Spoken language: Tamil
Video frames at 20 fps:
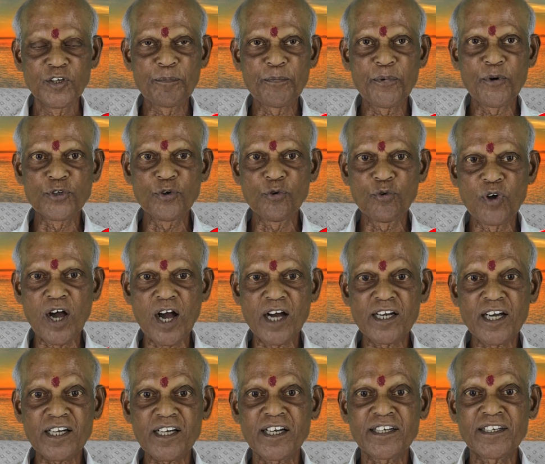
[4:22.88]
இப்போது உங்கள்
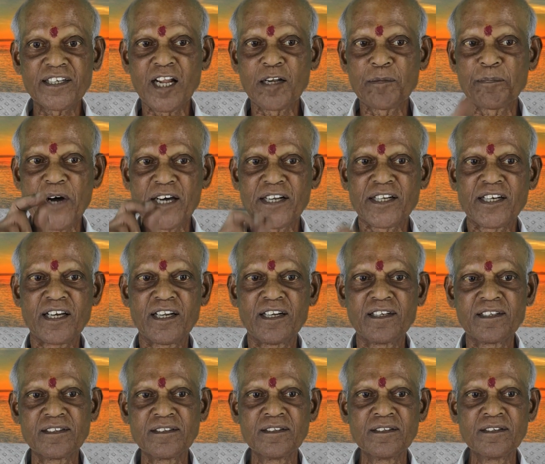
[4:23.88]
அகக்கண்ணால்
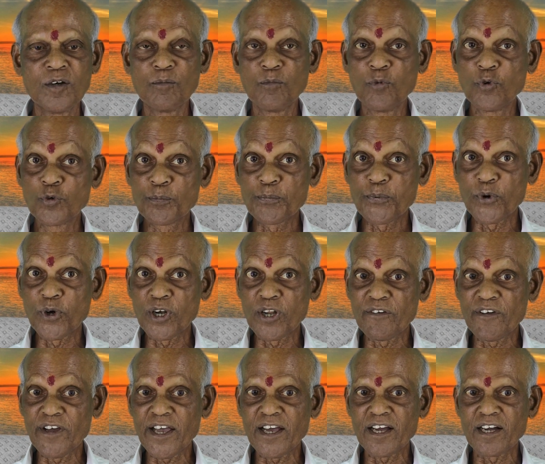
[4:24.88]
பாருங்கள் முன்
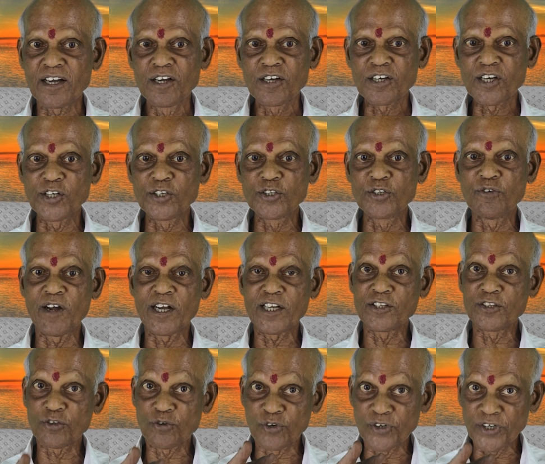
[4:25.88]
போலவே கரு
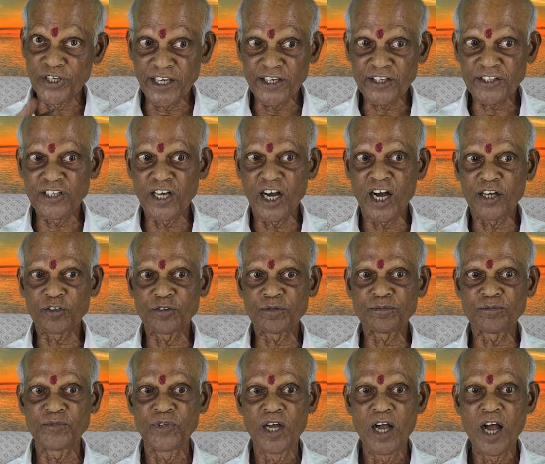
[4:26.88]
வளர்ந்து கொண்டே
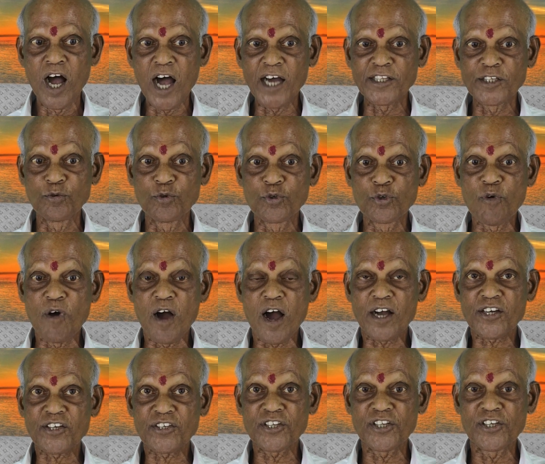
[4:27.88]
இருந்தாலும் அதை
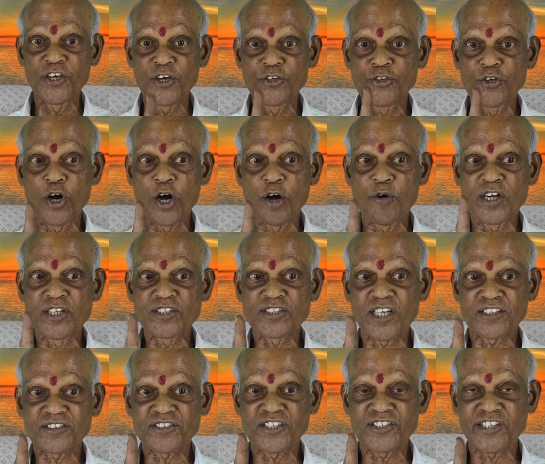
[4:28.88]
உருவாக்குது ஏதோ ஒரு
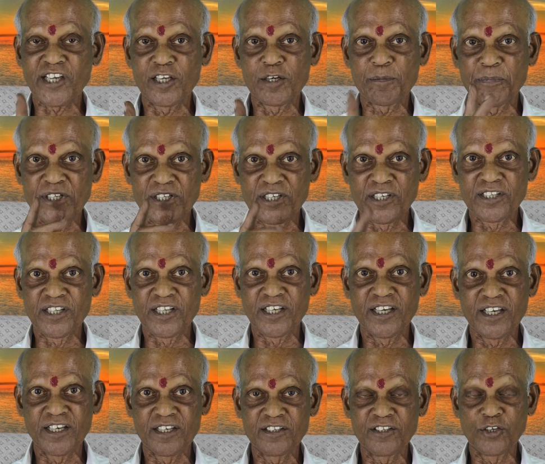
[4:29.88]
சக்தி
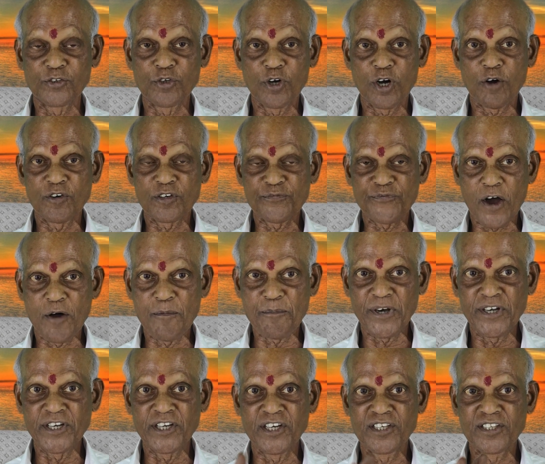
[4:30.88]
செயல்படுகிறது ஏதோ ஒன்று
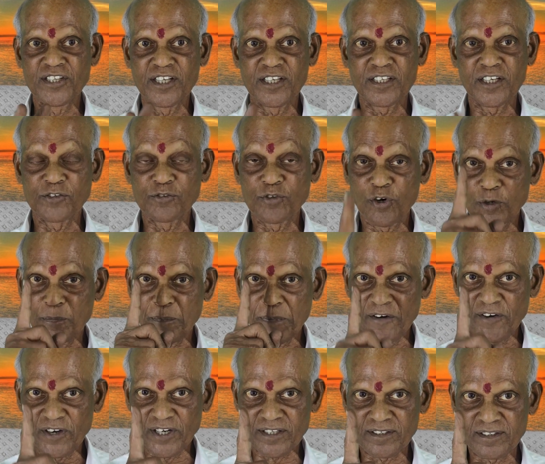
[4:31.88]
ஃபார்ம் பண்ணினுக்குது ஏதோ ஒரு
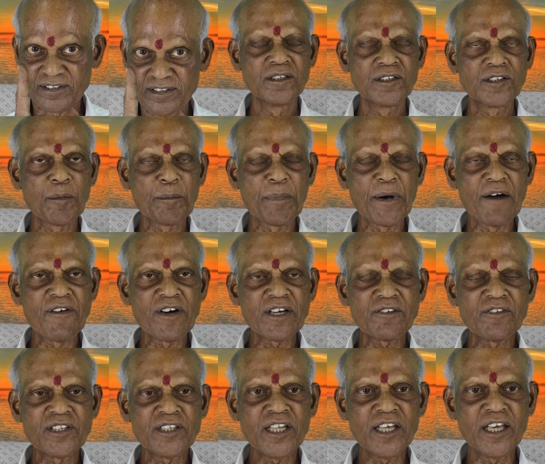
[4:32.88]
பவர் இந்த
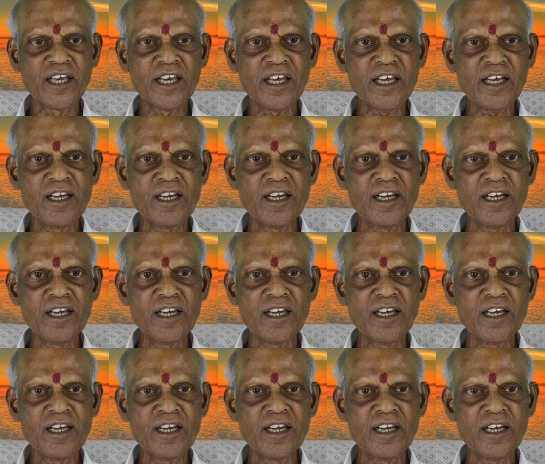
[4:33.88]
பவர் வந்து